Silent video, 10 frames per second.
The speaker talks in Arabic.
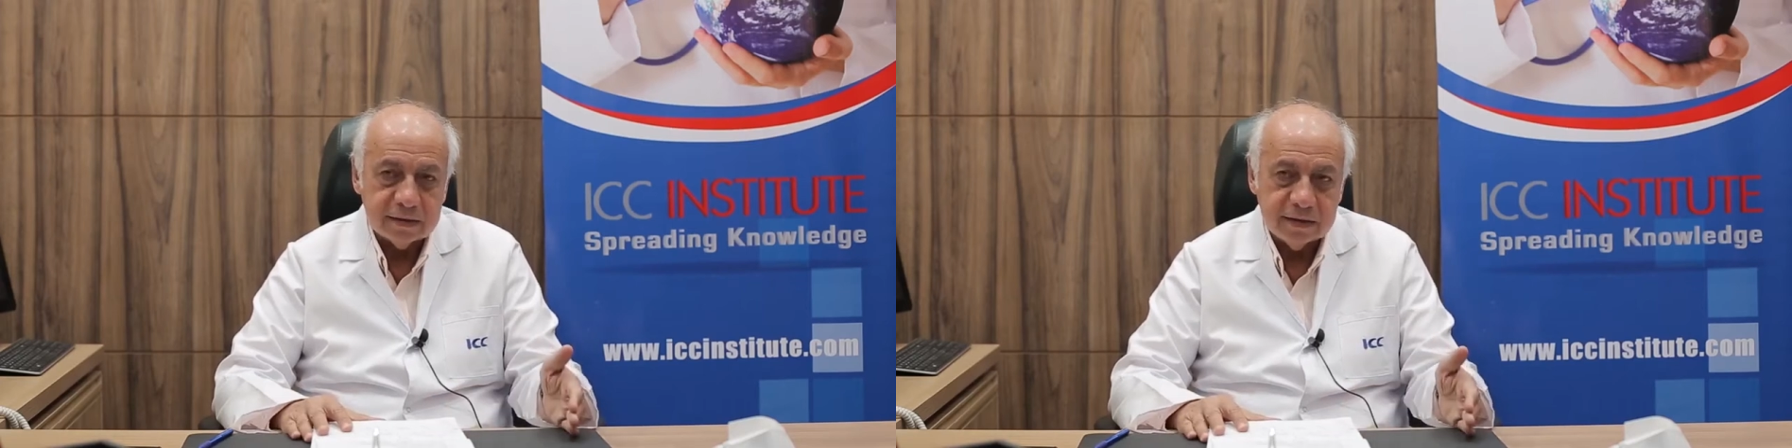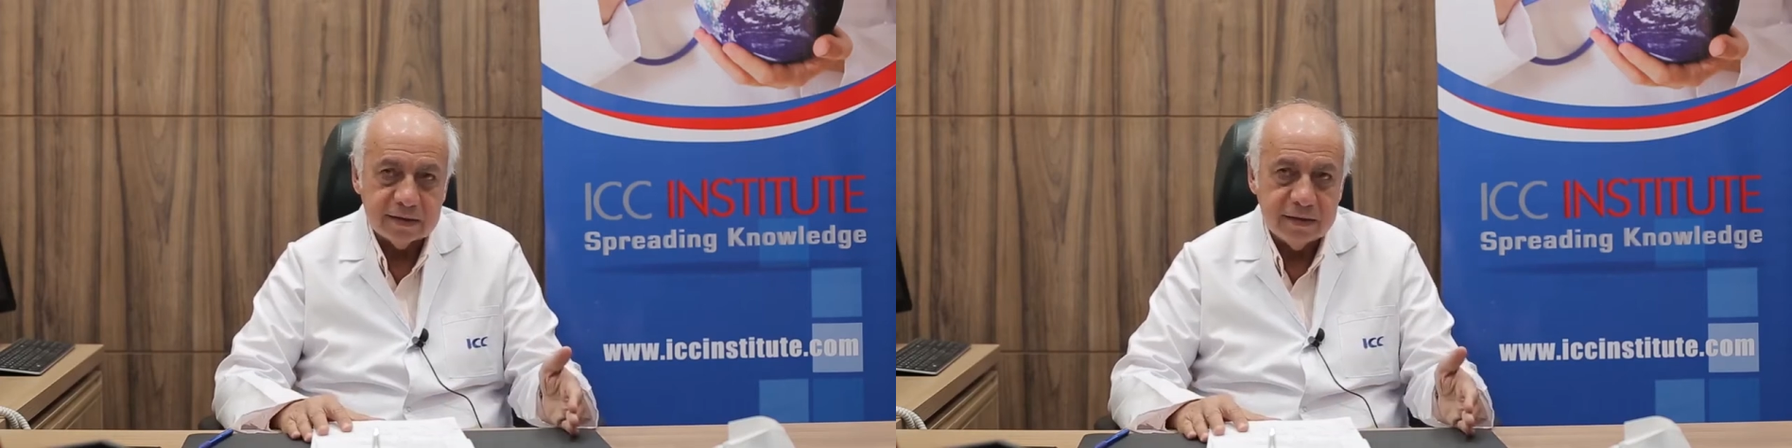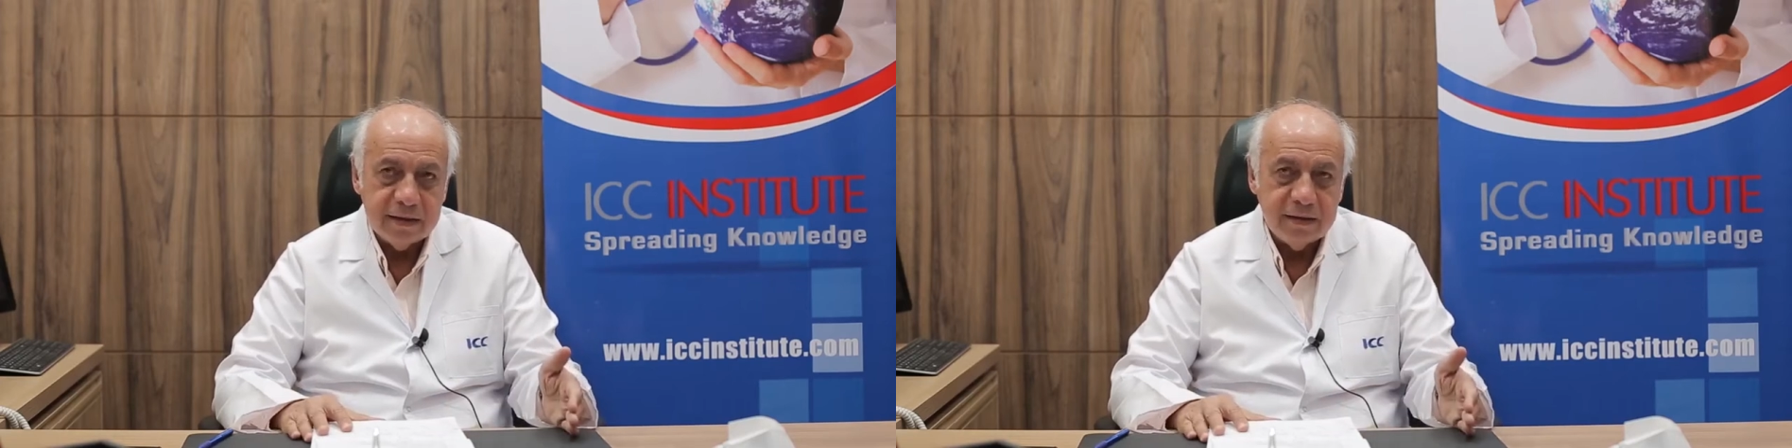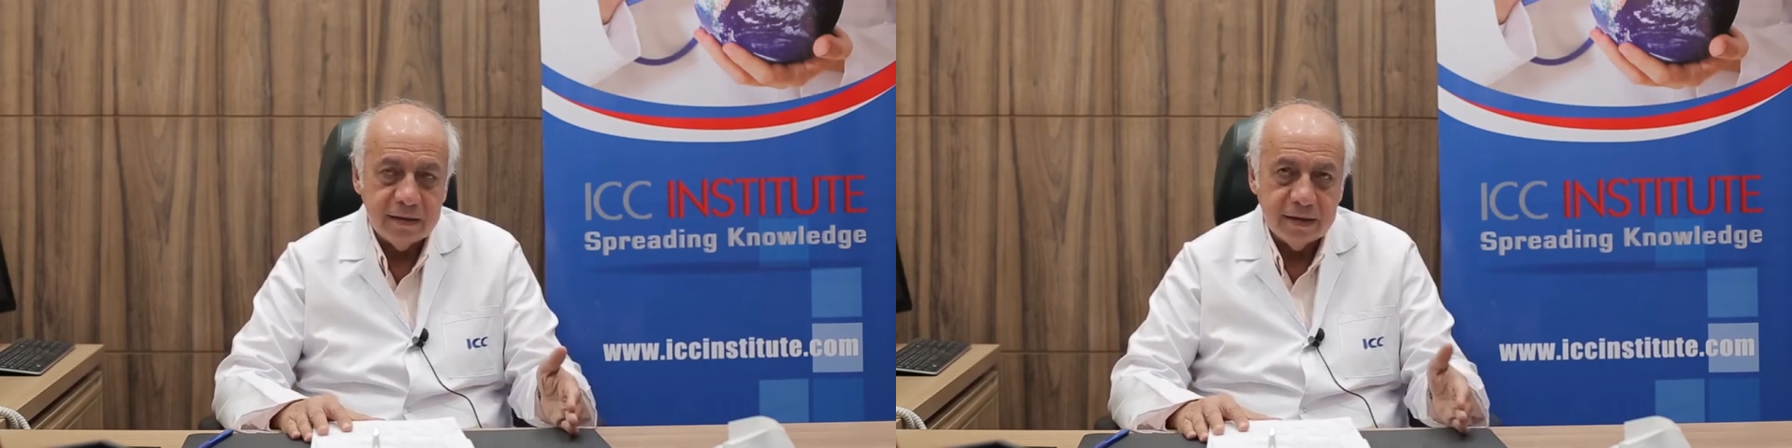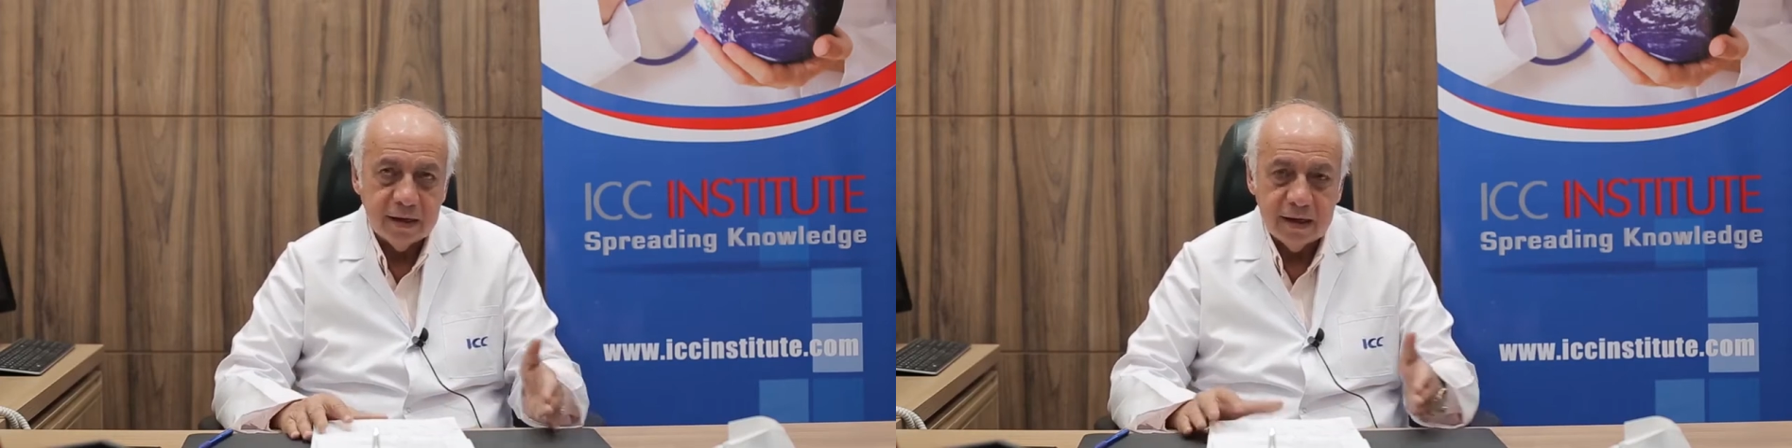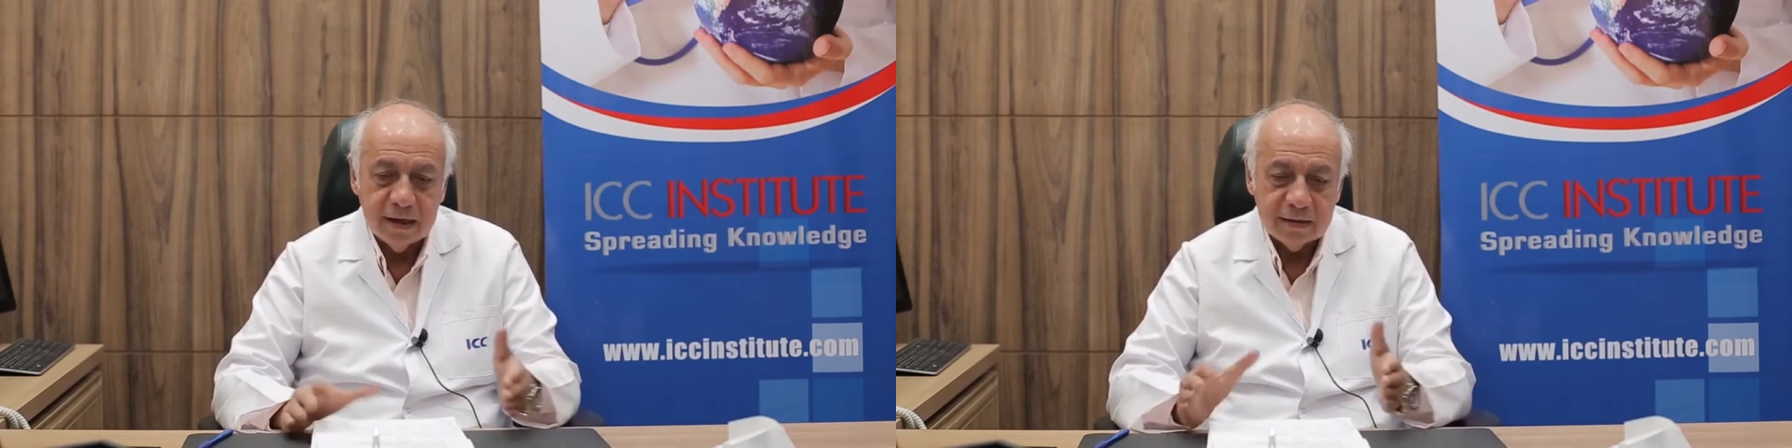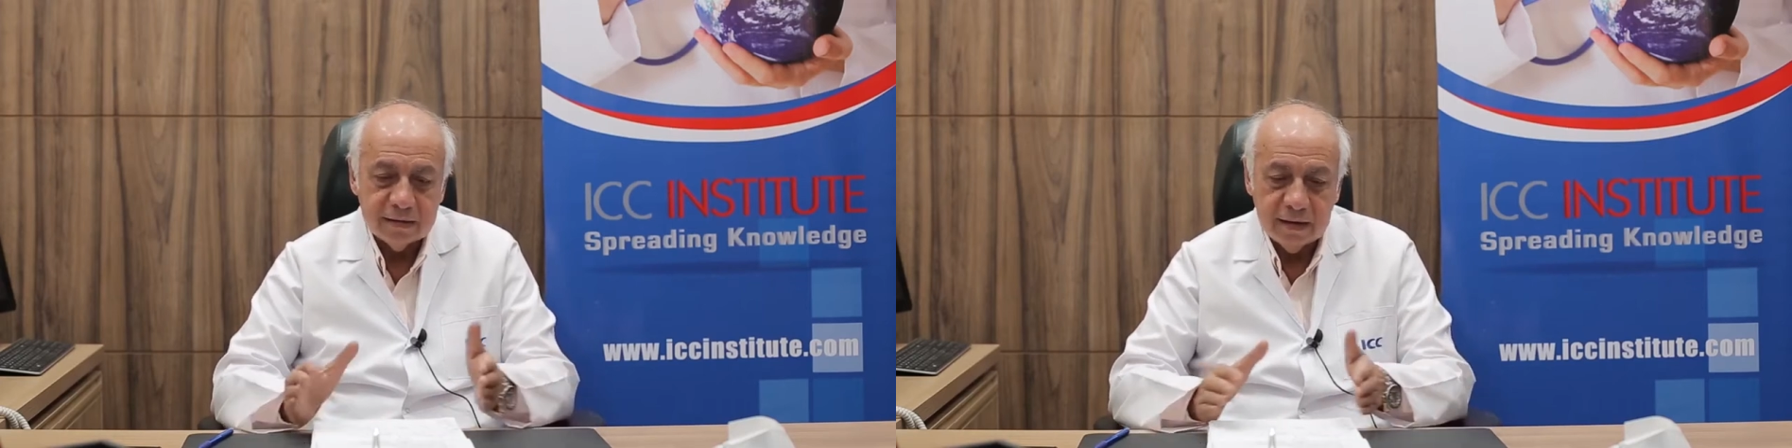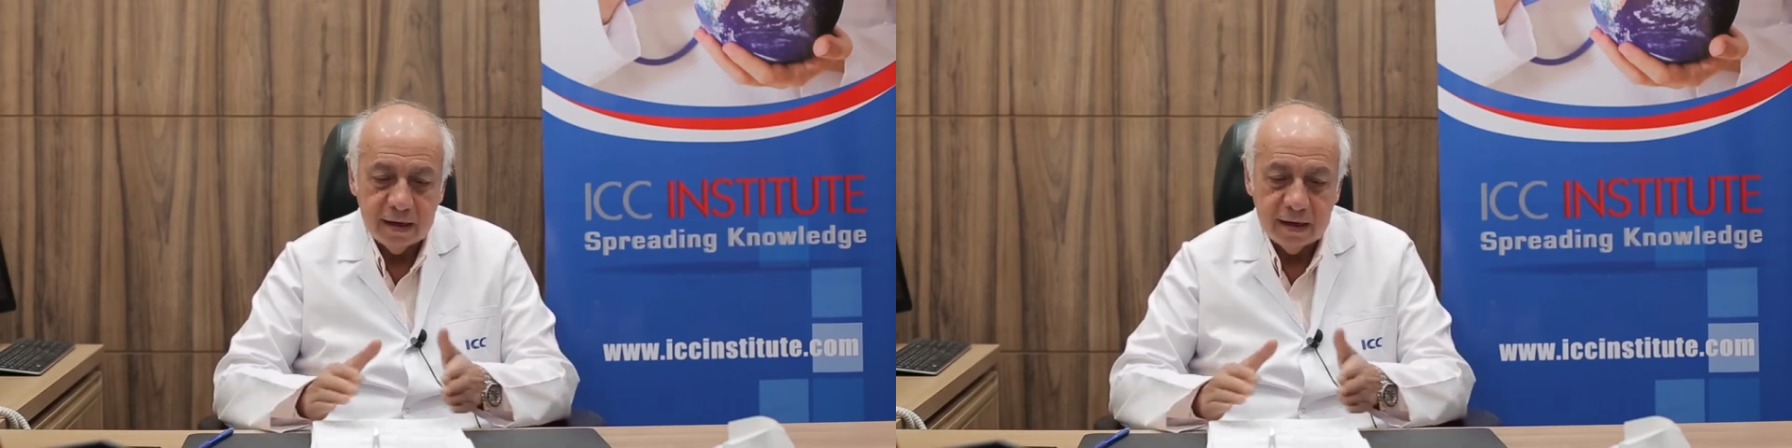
ست سنين آه،